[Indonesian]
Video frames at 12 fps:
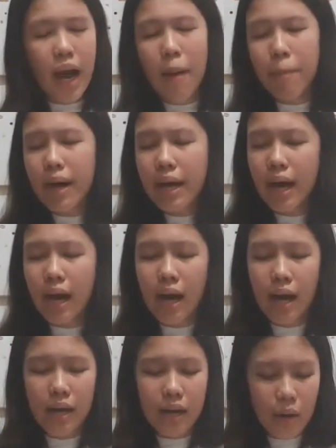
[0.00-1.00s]
apa yang
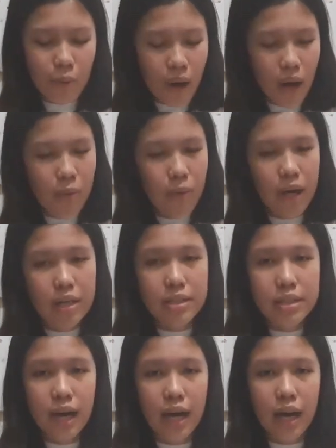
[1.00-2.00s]
akan aku lakukan
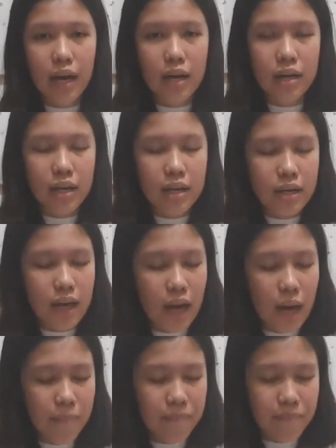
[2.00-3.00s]
sekarang
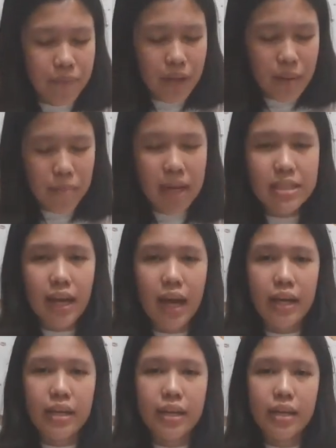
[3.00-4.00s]
dalam masalah
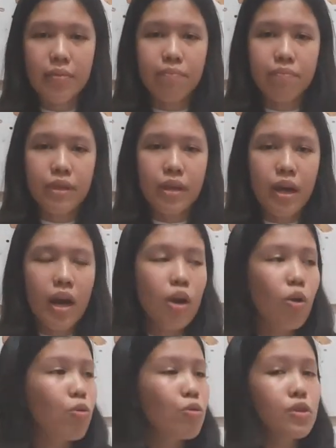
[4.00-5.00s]
ini
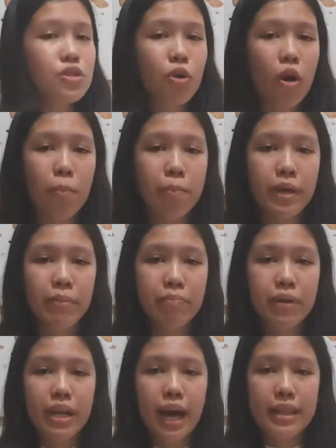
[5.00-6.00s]
Roh Kudus tolong
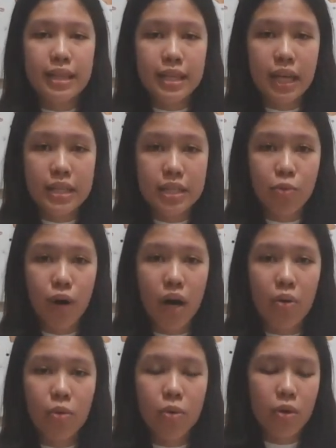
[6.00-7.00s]
pimpin hati dan
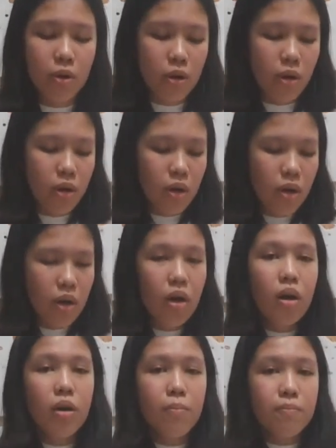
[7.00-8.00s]
jiwaku
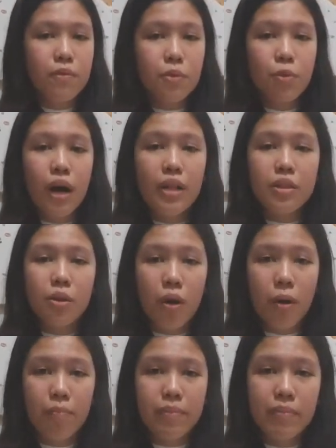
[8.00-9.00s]
Tuhan
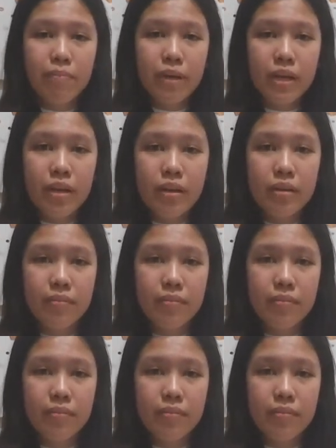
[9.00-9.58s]
tolong pimpin